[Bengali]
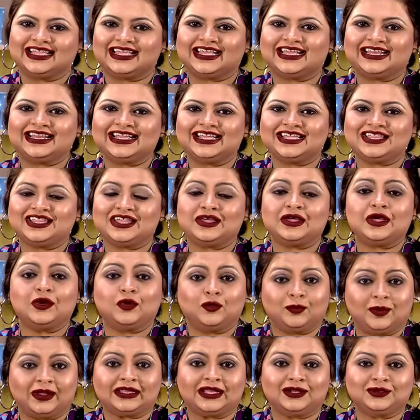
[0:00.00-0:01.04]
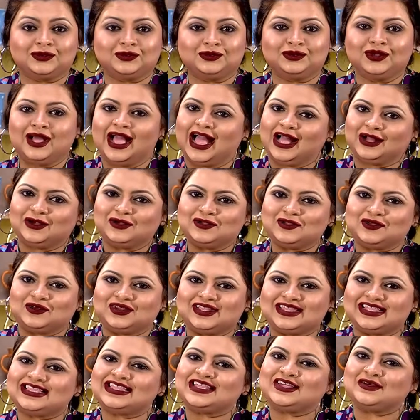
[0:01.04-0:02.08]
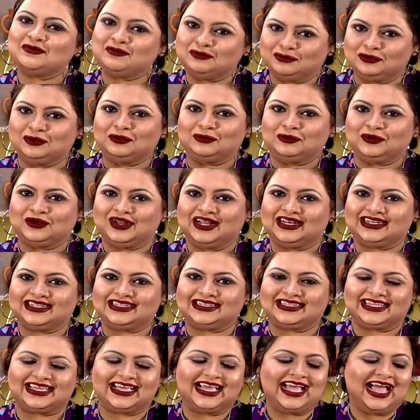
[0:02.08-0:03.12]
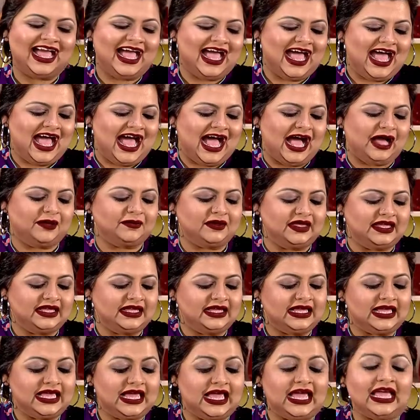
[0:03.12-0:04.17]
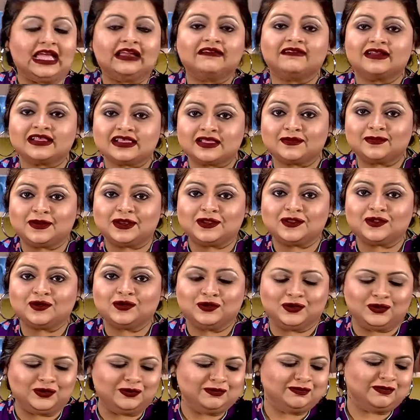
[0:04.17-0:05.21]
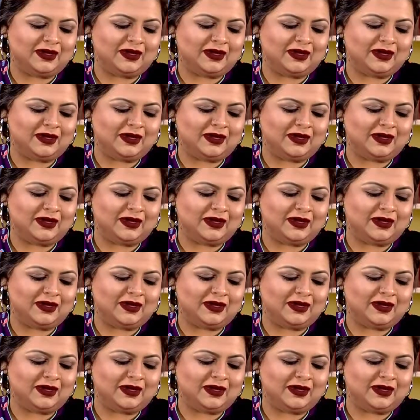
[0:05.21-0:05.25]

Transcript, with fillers: দেখে নিয়েছি উপাদানগুলো এখন চলে যাচ্ছি মূল প্রণালীতে আমি এই রেসিপির জন্য